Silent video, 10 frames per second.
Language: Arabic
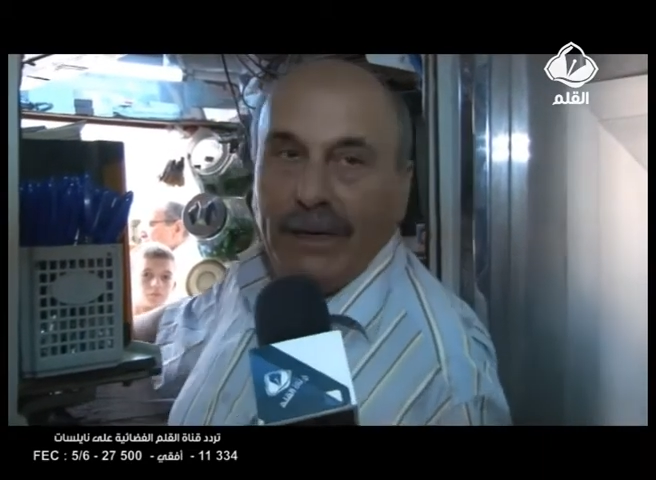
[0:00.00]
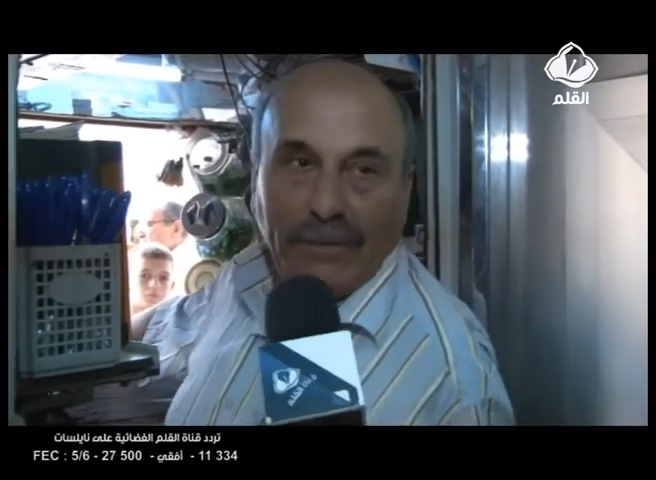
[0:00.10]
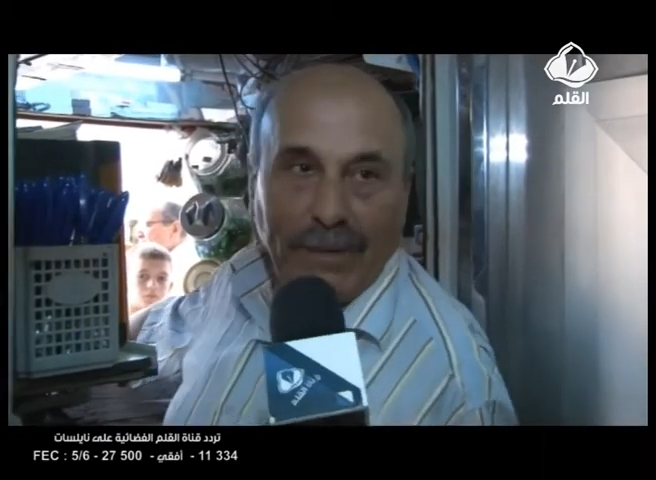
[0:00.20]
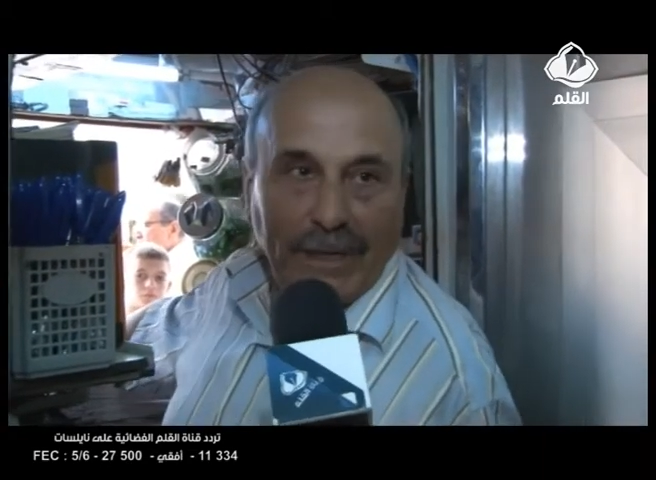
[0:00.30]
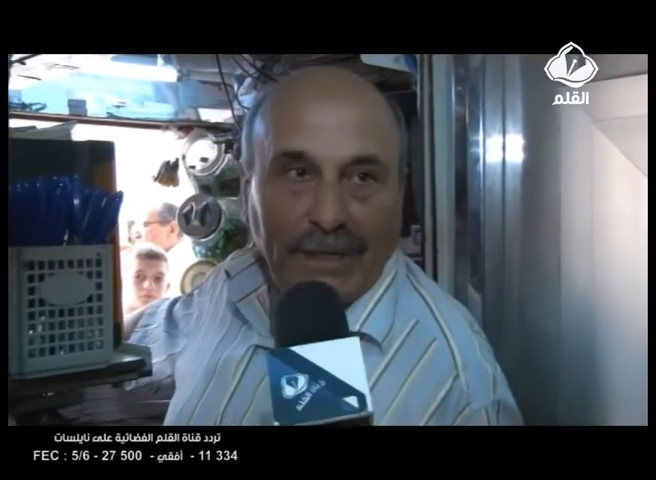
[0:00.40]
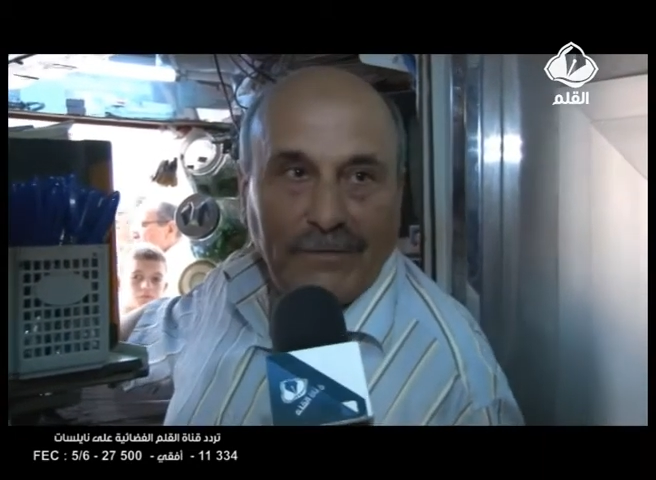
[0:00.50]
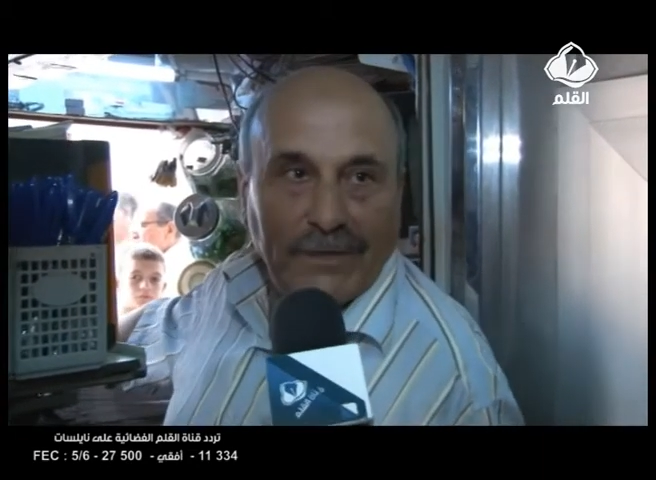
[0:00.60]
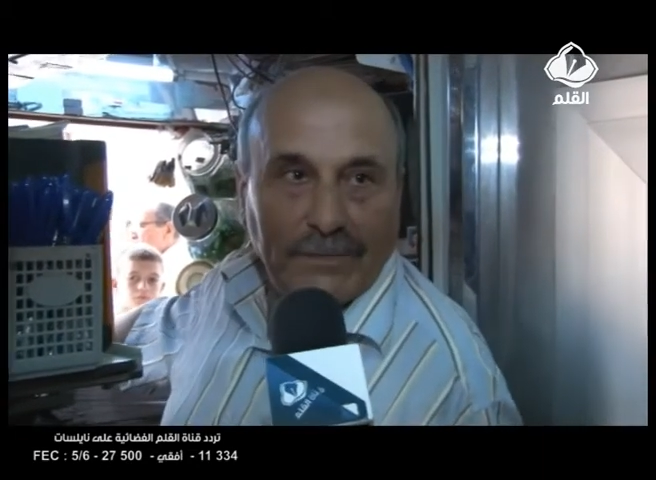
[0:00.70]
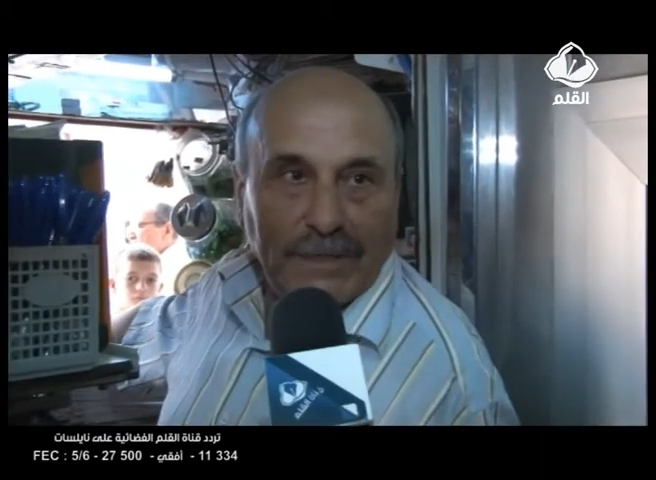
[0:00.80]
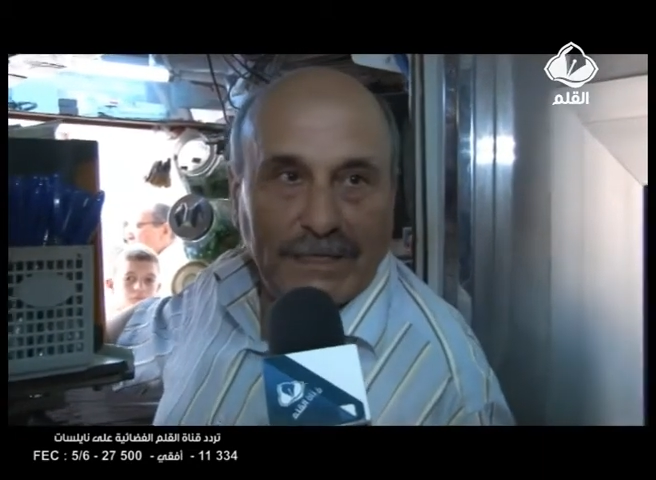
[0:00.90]
باين لك معناتها
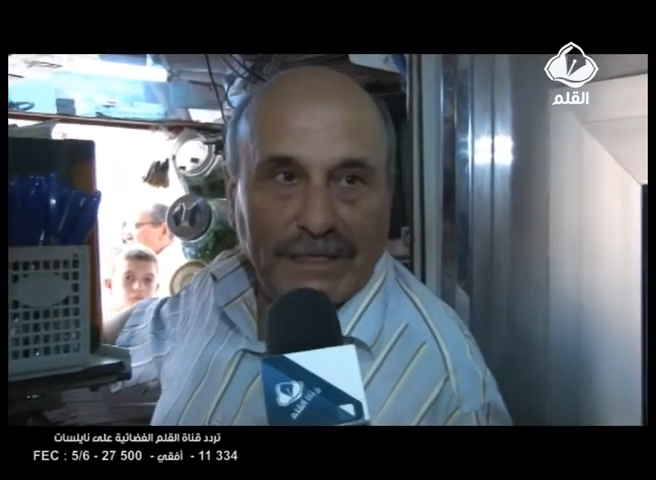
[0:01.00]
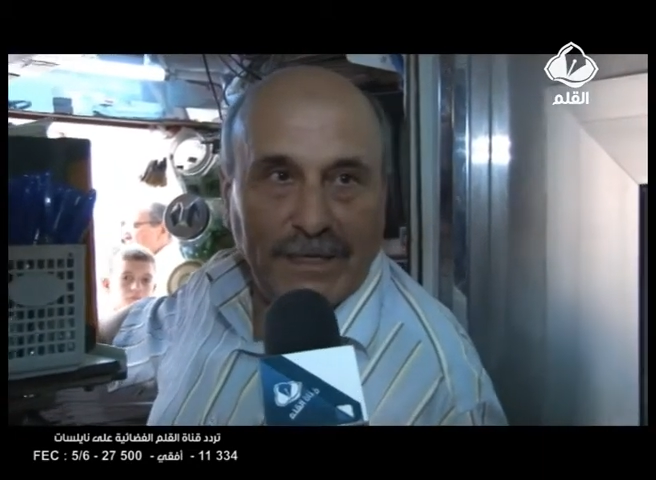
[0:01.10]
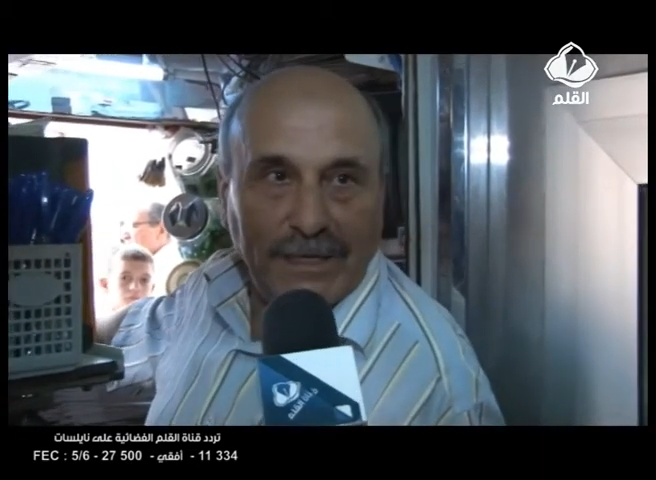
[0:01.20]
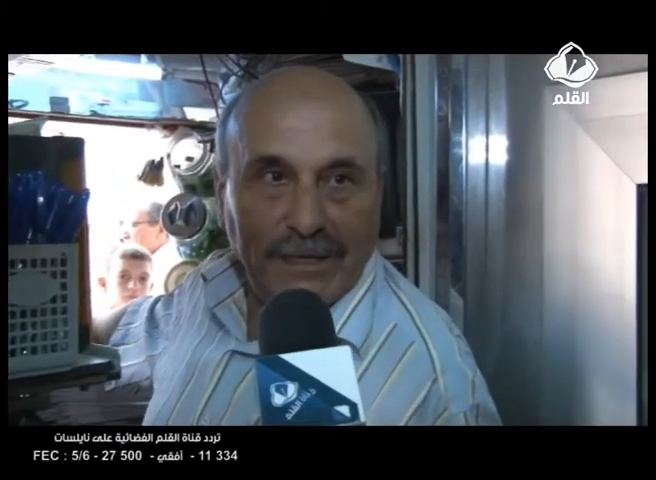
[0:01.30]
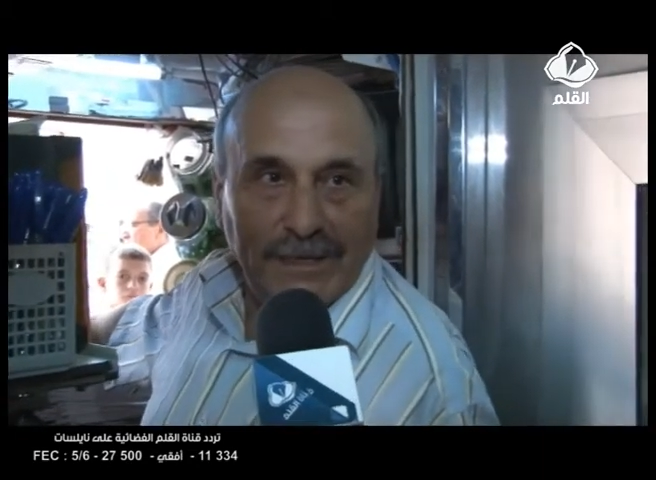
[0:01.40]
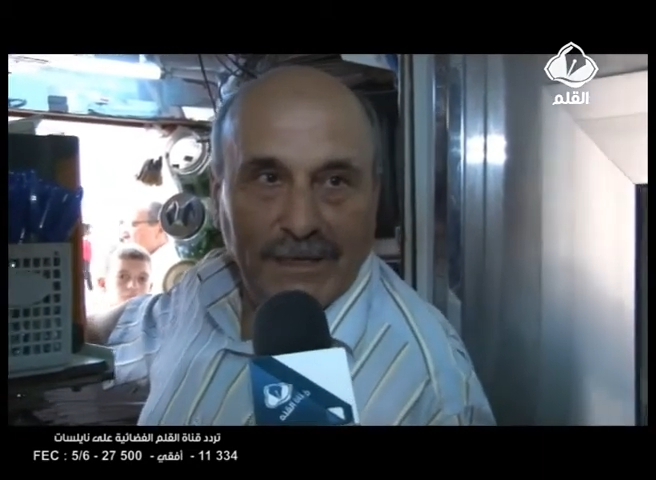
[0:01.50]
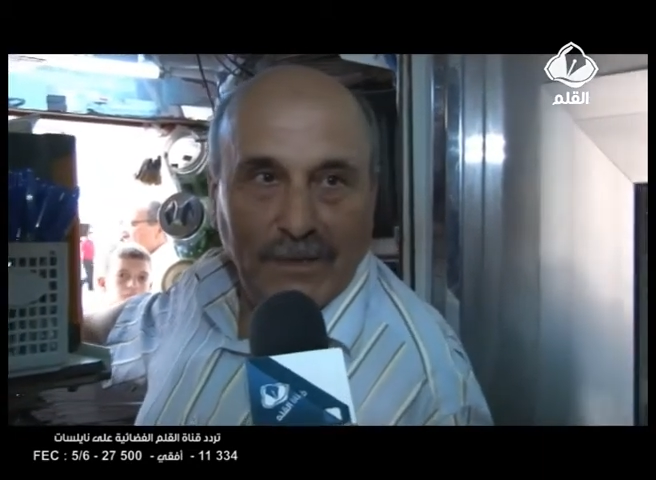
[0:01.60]
كيفاش مسلسلين